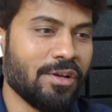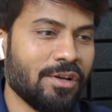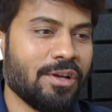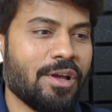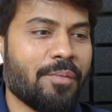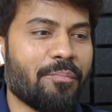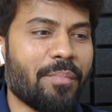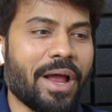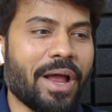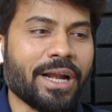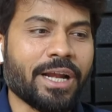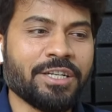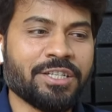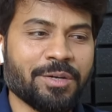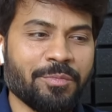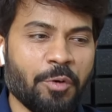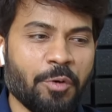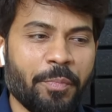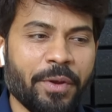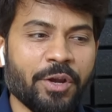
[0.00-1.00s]
मार्केट जब
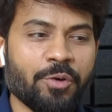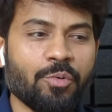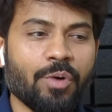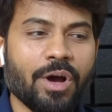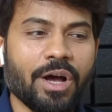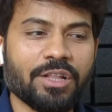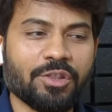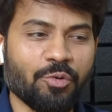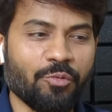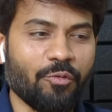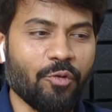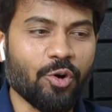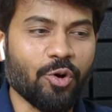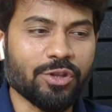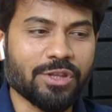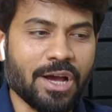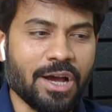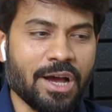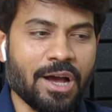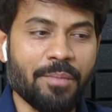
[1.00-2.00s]
ओपन हुआ तो वो
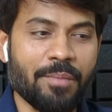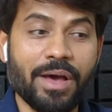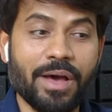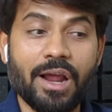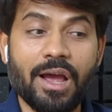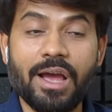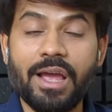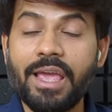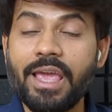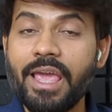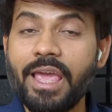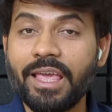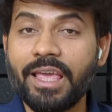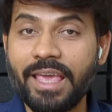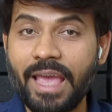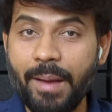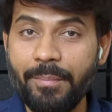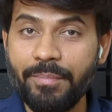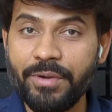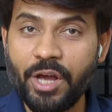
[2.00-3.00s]
था हमारा एक
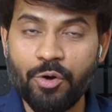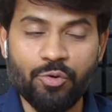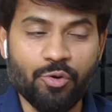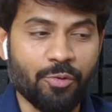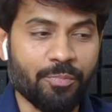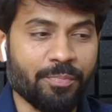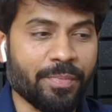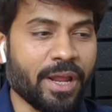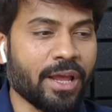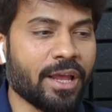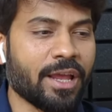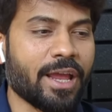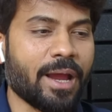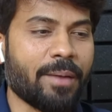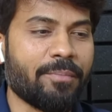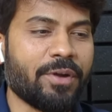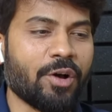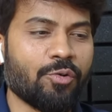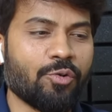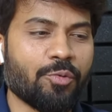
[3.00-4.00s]
गैप डाउन ओपनिंग गैप
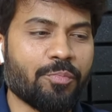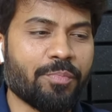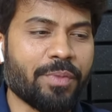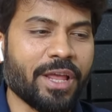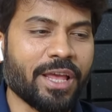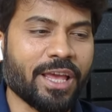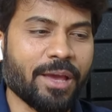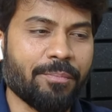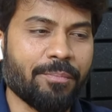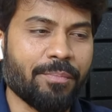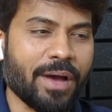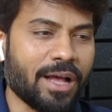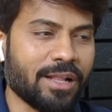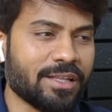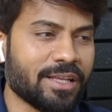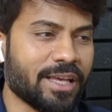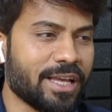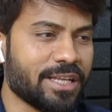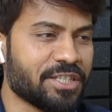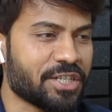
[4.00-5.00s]
डाउन ओपनिंग के बाद
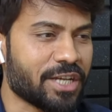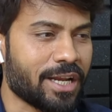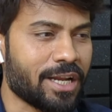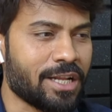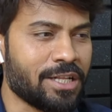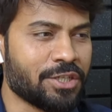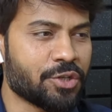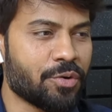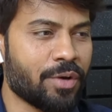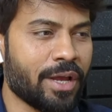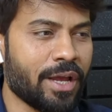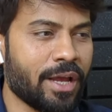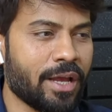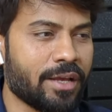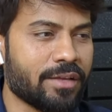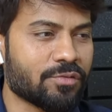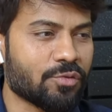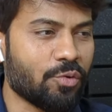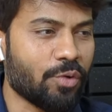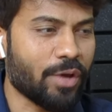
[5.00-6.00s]
ये चैनल जो है
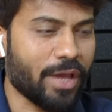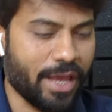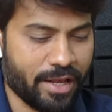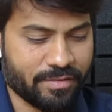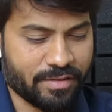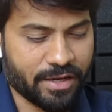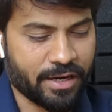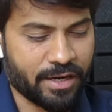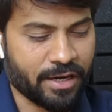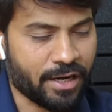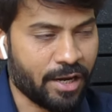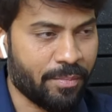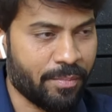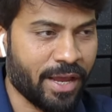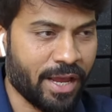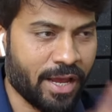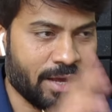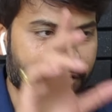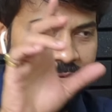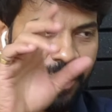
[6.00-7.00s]
इसको एक सेकंड के लिए मैं
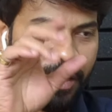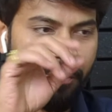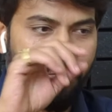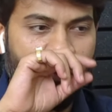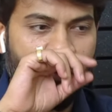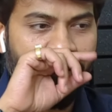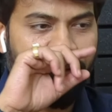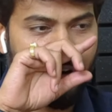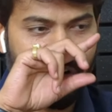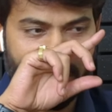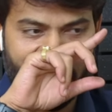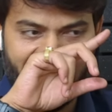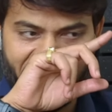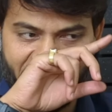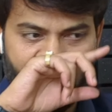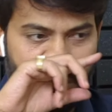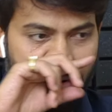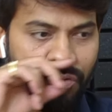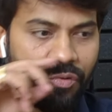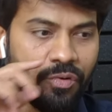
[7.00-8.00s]
यहाँ से रिमूव कर देता
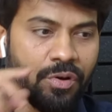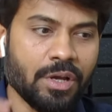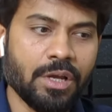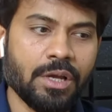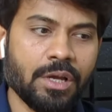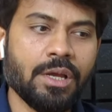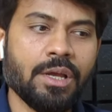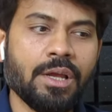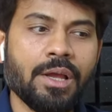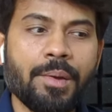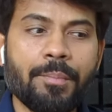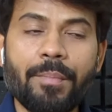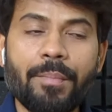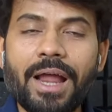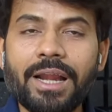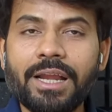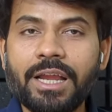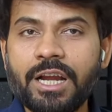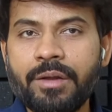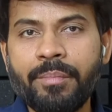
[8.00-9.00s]
हूँ
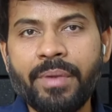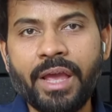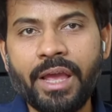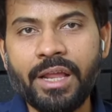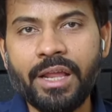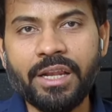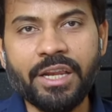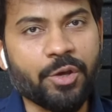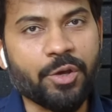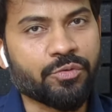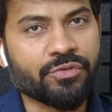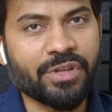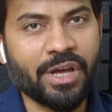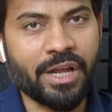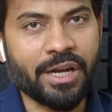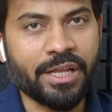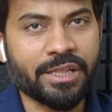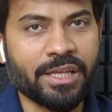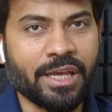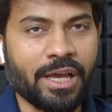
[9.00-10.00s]
मार्केट में न्यूज
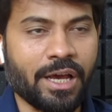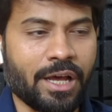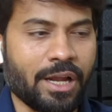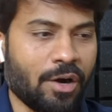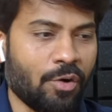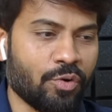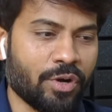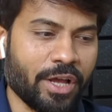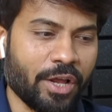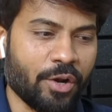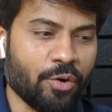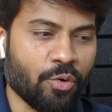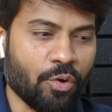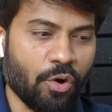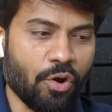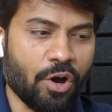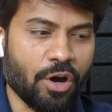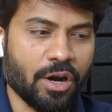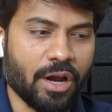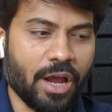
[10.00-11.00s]
आनी थी अराउंड टेन ओ
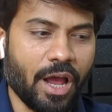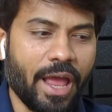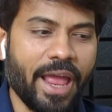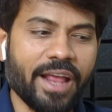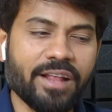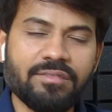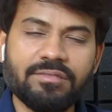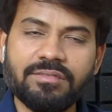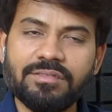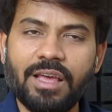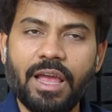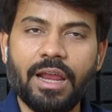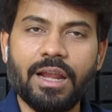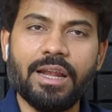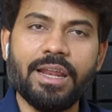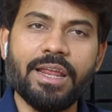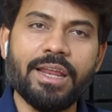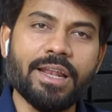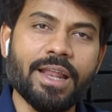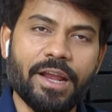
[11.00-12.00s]
क्लॉक
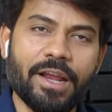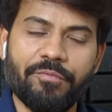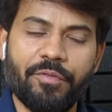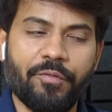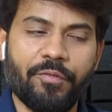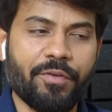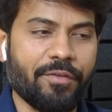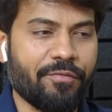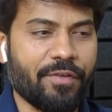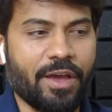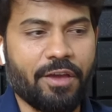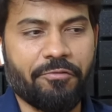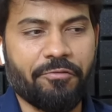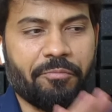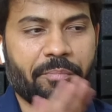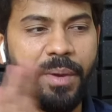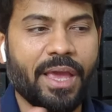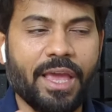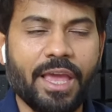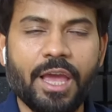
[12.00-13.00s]
एक्जैक्टली नाइन फिफ्टी फाइव
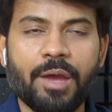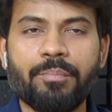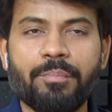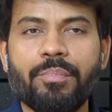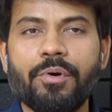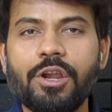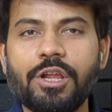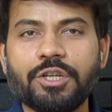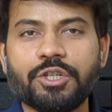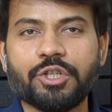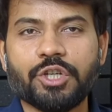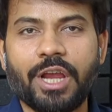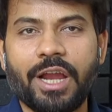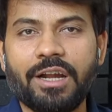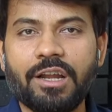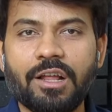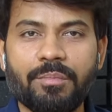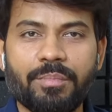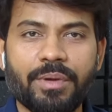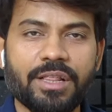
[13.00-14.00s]
पे एक बुलिश
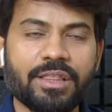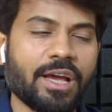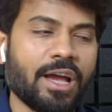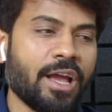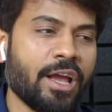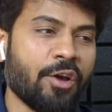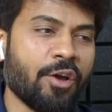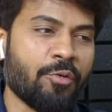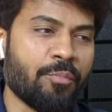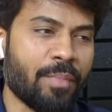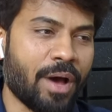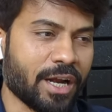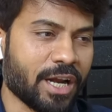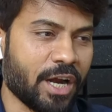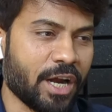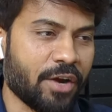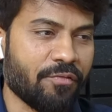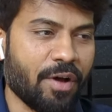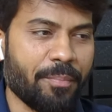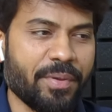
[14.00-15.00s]
कैंडल बनता है और
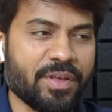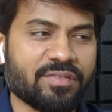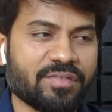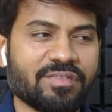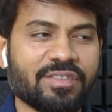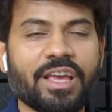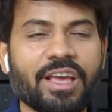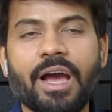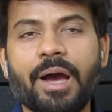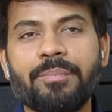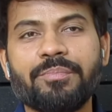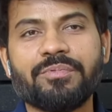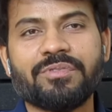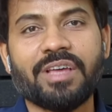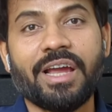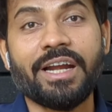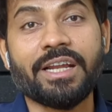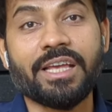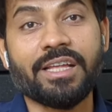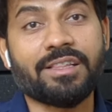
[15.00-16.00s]
मार्केट वापस से
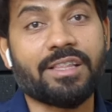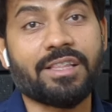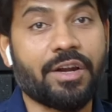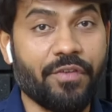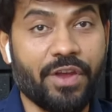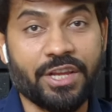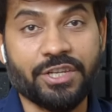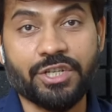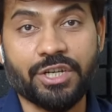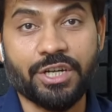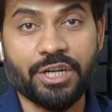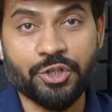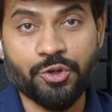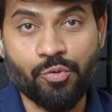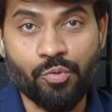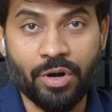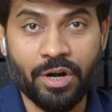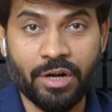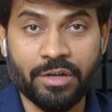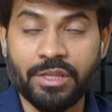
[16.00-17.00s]
अपसाइड की तरफ एक चढ़ी शुरू
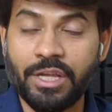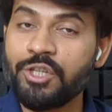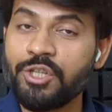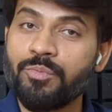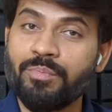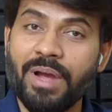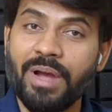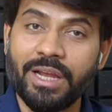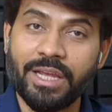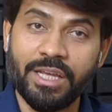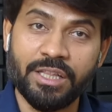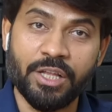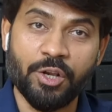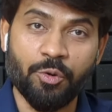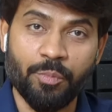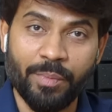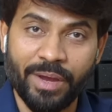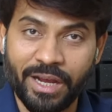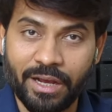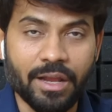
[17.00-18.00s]
करता है जो बाकी दिनों
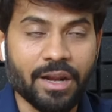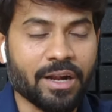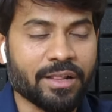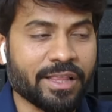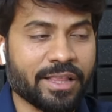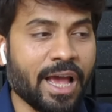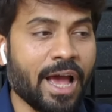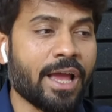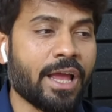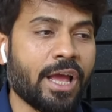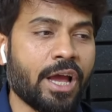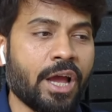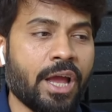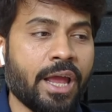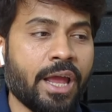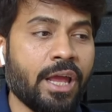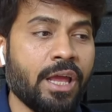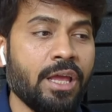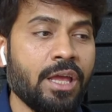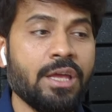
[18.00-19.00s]
में करता आया है
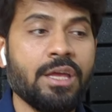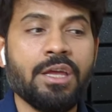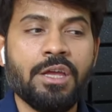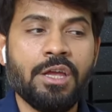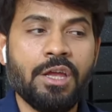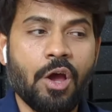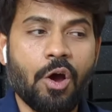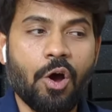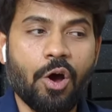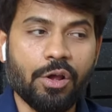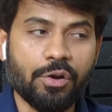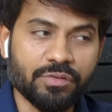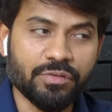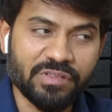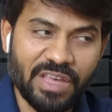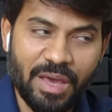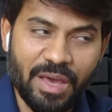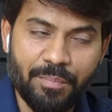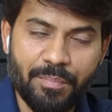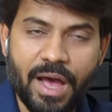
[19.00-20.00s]
और
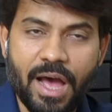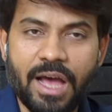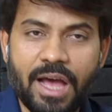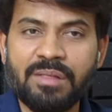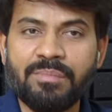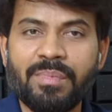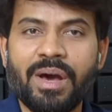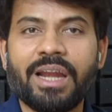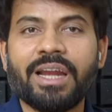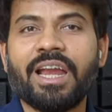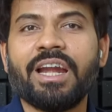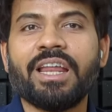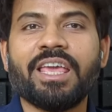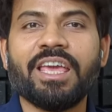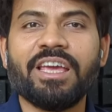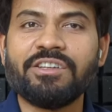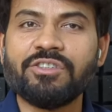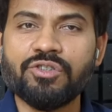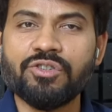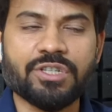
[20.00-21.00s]
उसके बाद मार्केट की
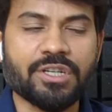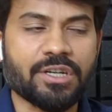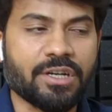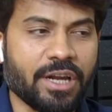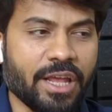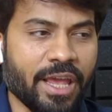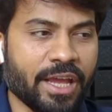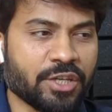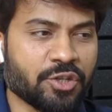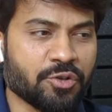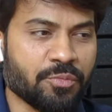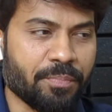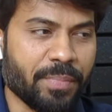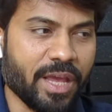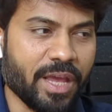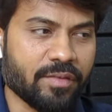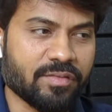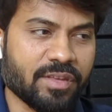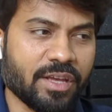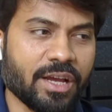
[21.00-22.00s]
जो जर्नी है जो
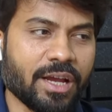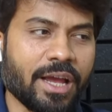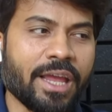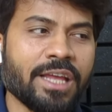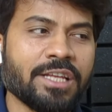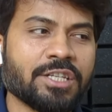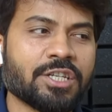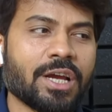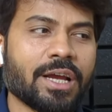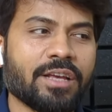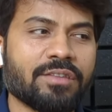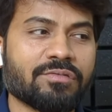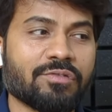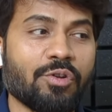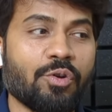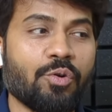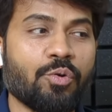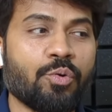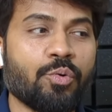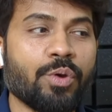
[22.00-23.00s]
पेस है कहीं जाके स्लो
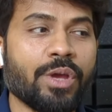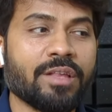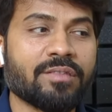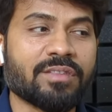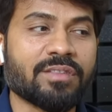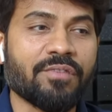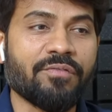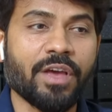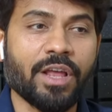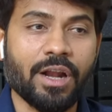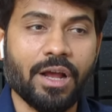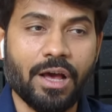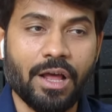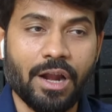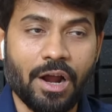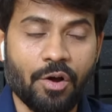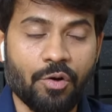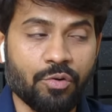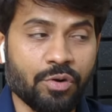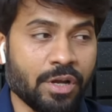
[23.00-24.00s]
हुई समवेयर अराउंड